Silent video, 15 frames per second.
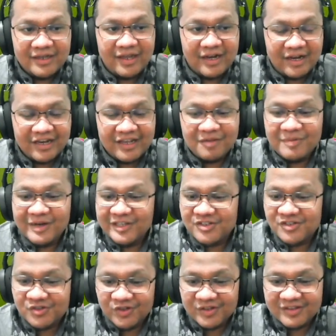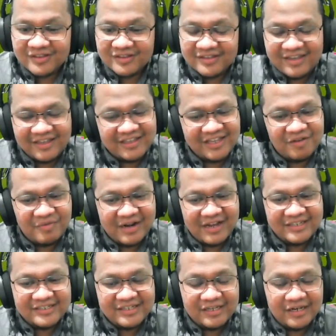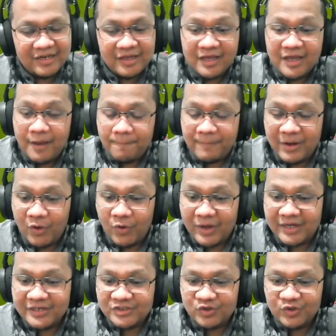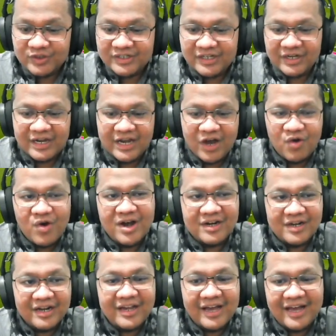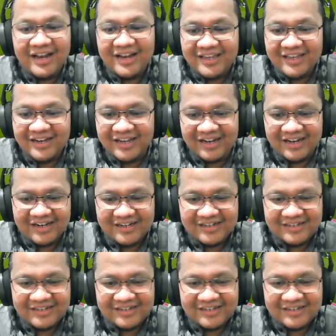5 shoot kita berhasil melakukan shoot ke gawang dari Al Hilal